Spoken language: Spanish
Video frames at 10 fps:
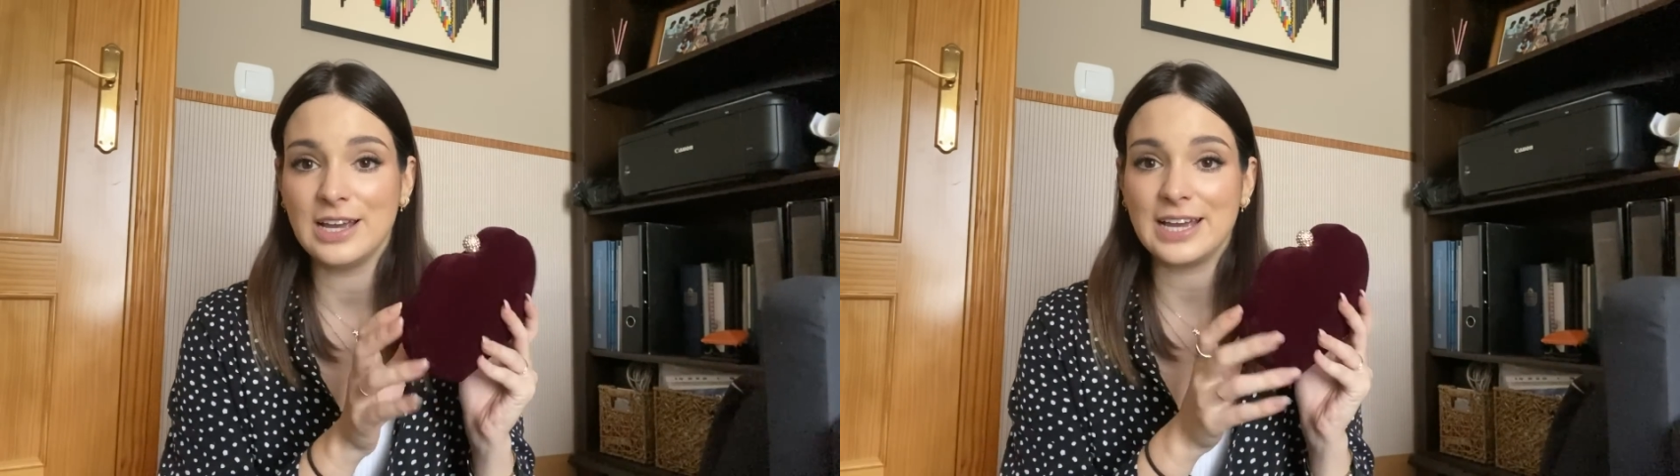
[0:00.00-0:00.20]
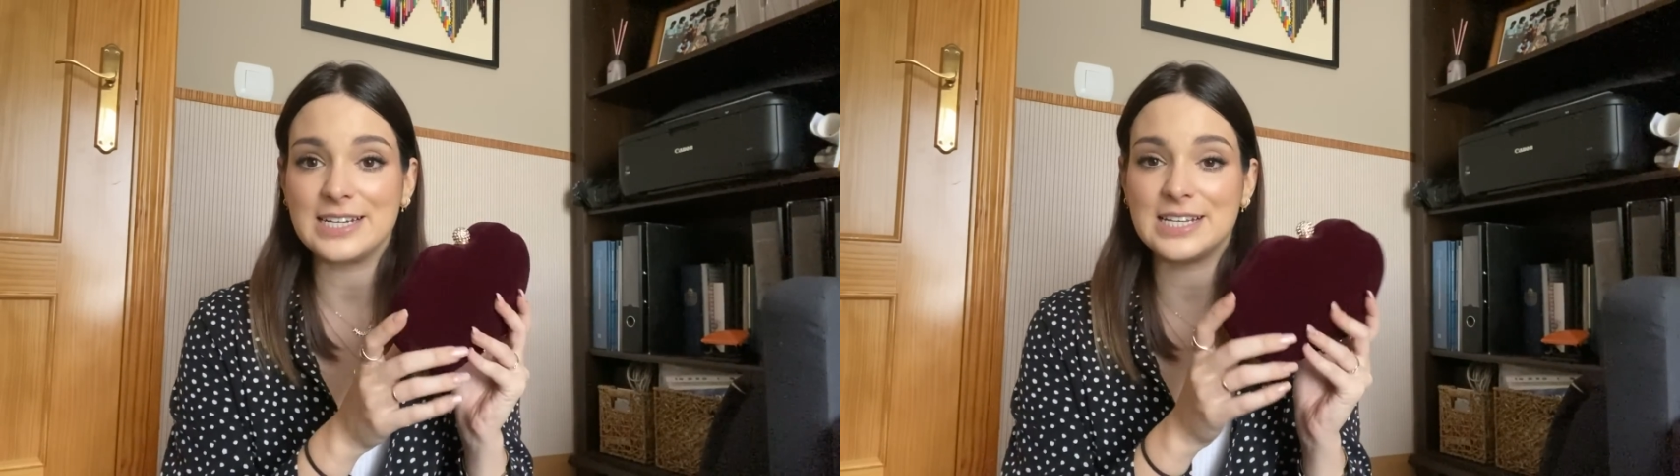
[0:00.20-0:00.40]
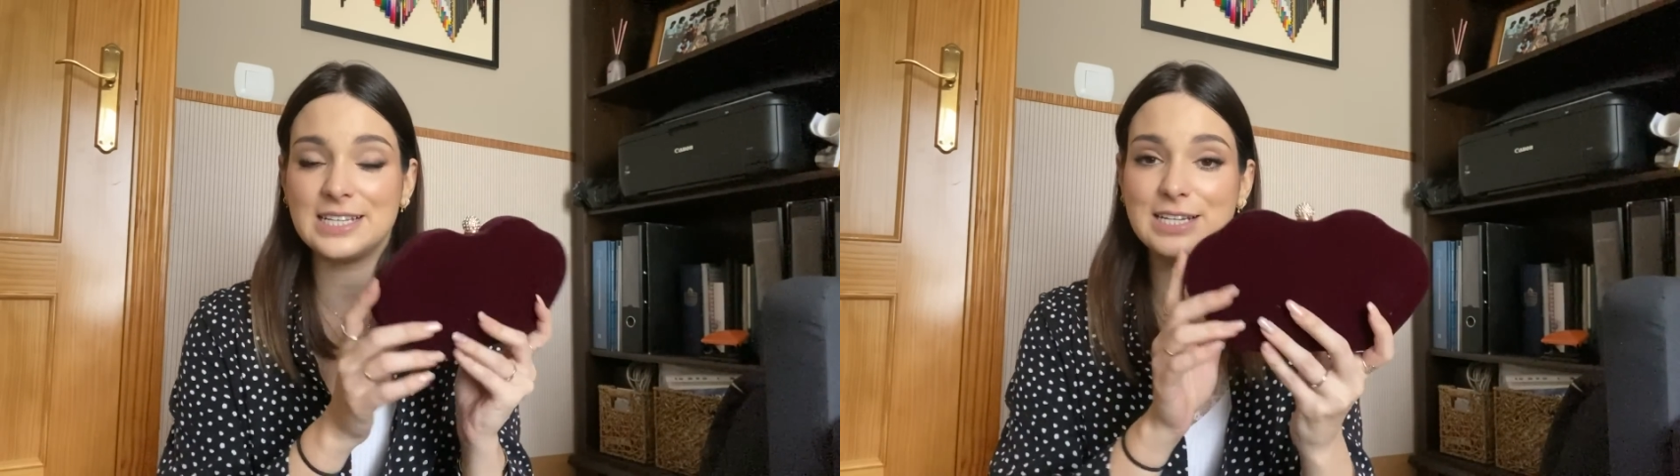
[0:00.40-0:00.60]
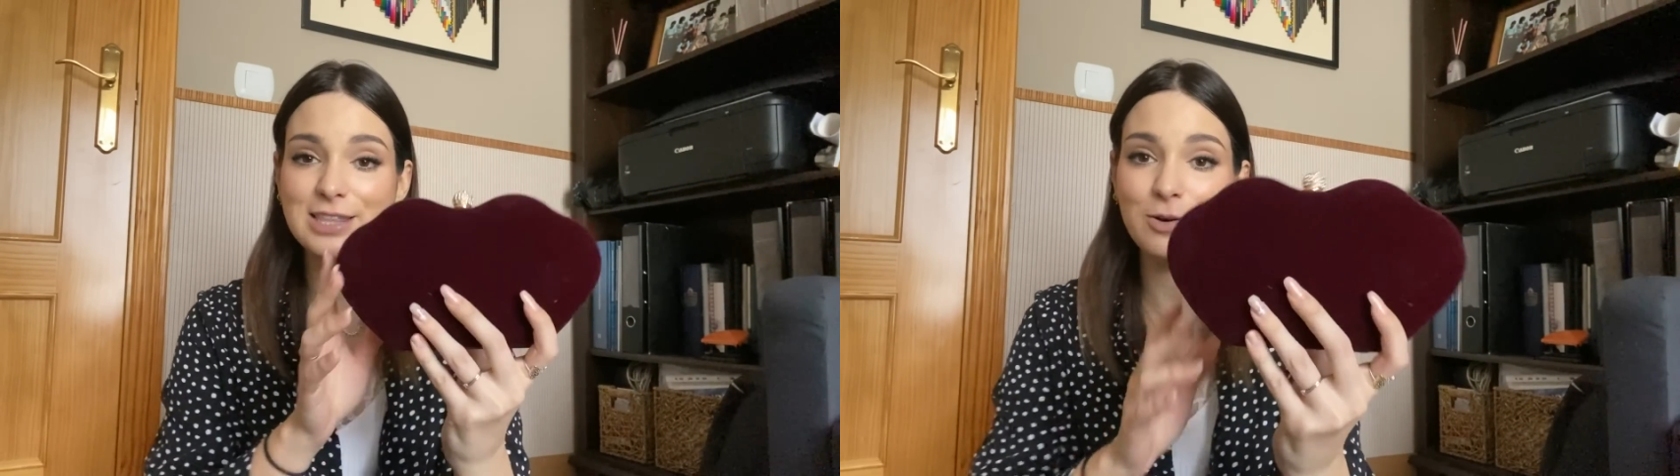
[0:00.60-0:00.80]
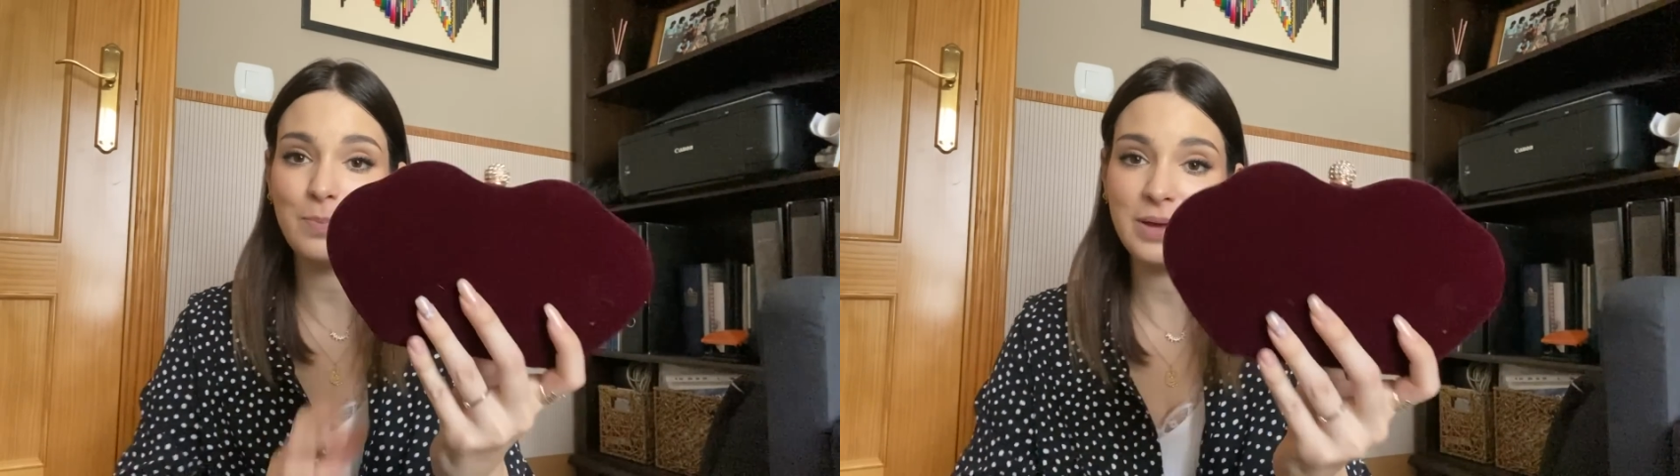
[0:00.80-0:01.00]
Es de
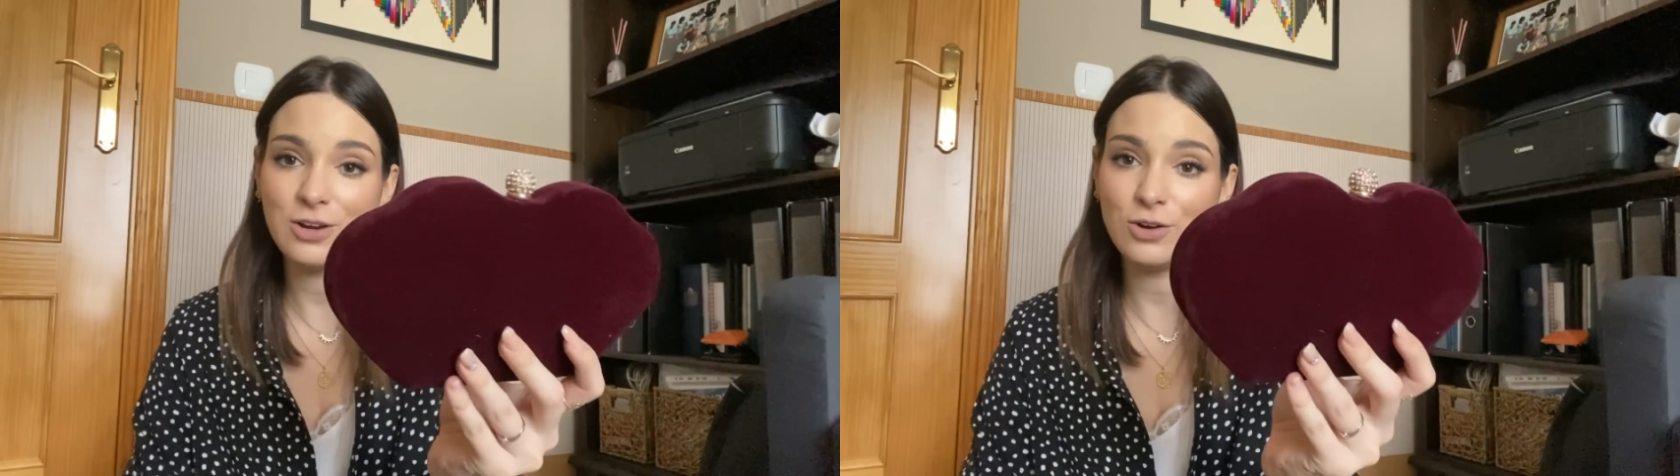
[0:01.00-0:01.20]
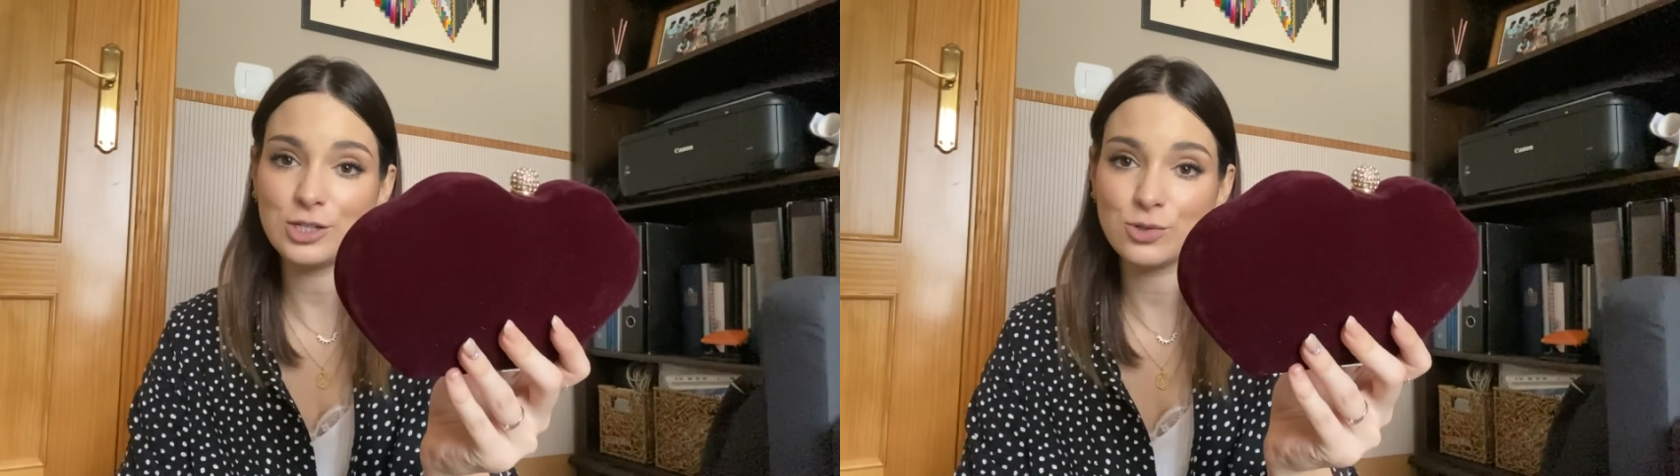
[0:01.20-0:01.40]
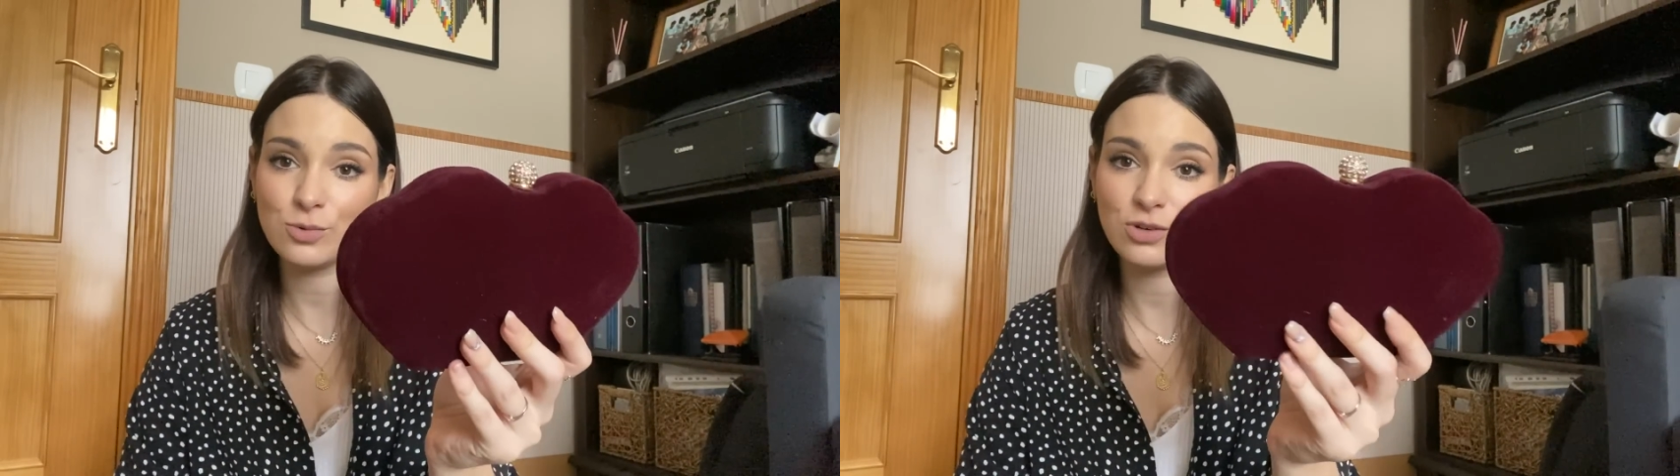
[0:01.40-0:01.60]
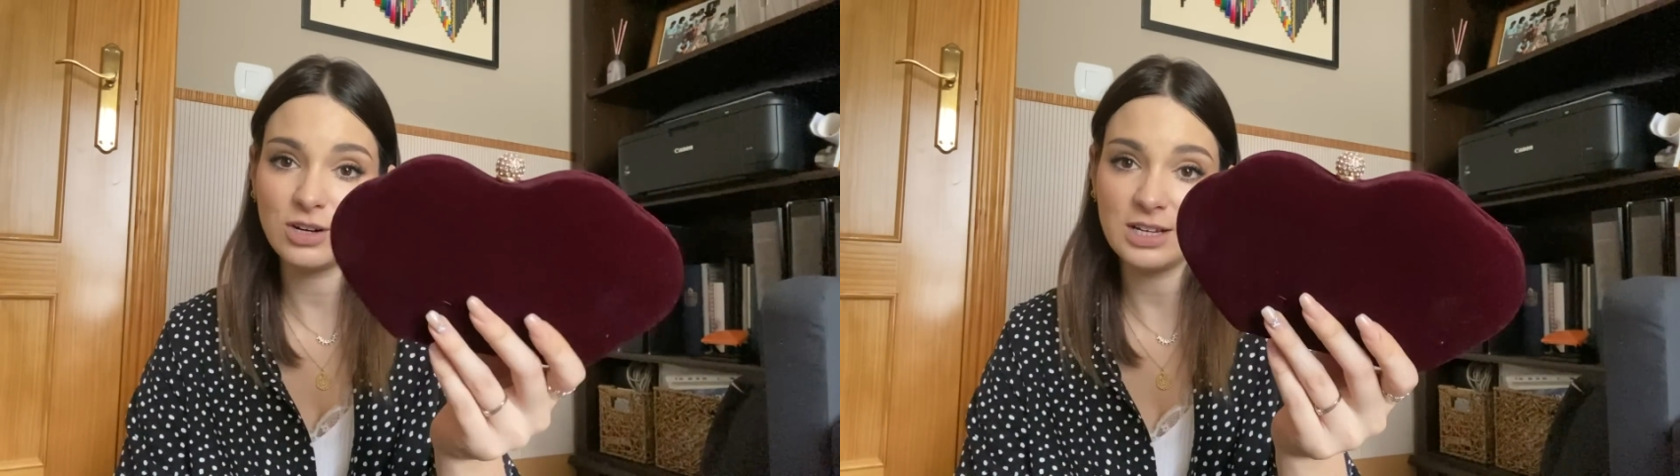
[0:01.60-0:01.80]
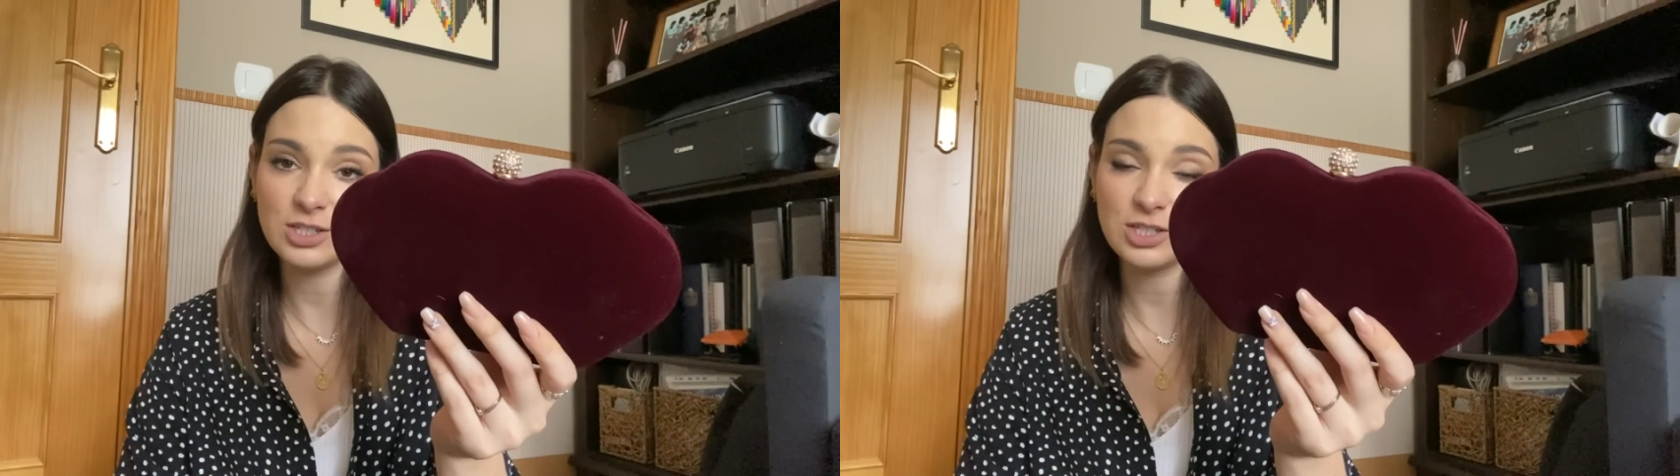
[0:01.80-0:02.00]
terciopelo, es un
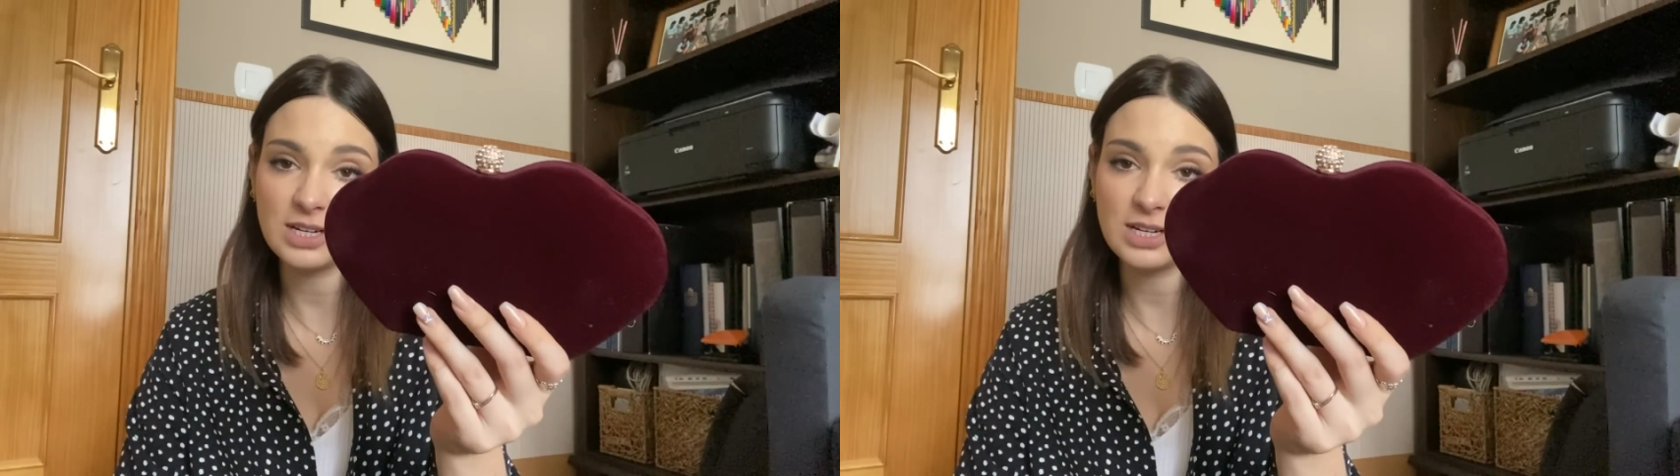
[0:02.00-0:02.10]
clutch